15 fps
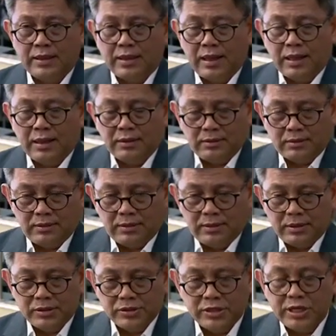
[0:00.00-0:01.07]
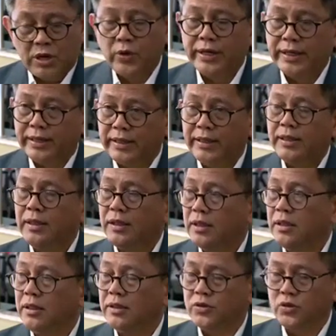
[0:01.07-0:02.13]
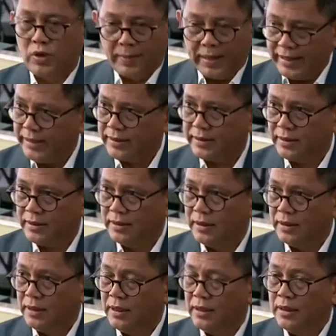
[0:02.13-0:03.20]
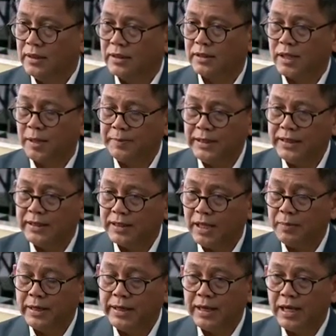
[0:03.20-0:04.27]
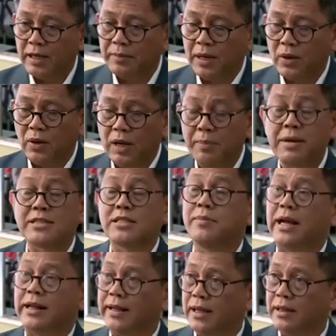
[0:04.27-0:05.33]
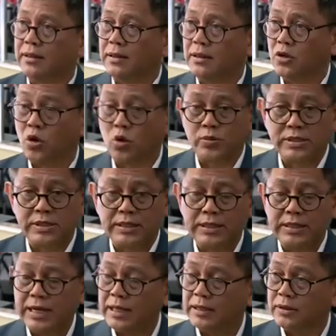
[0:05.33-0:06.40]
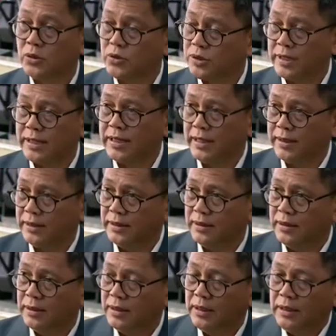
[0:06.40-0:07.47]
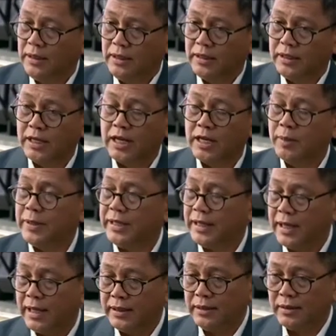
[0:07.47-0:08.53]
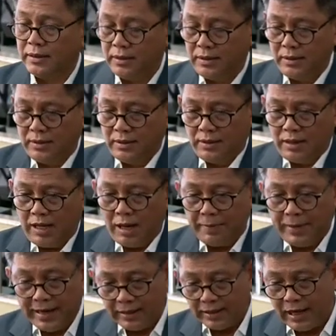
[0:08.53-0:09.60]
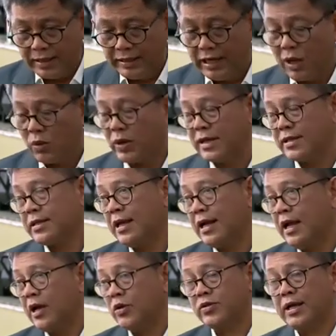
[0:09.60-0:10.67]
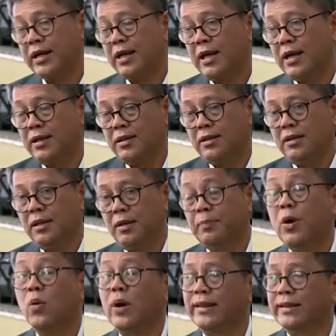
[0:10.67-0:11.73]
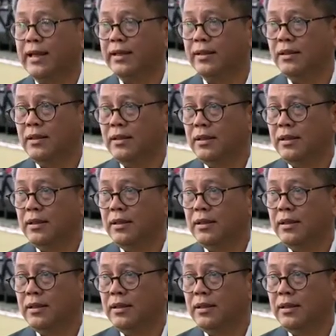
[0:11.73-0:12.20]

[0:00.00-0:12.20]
Nah, sejauh ini sudah baik, tetapi kita melihat bahwa masih banyak korupsi yang terus terjadi. Dengan demikian, apa yang telah dilakukan sekarang harus ada penguatan.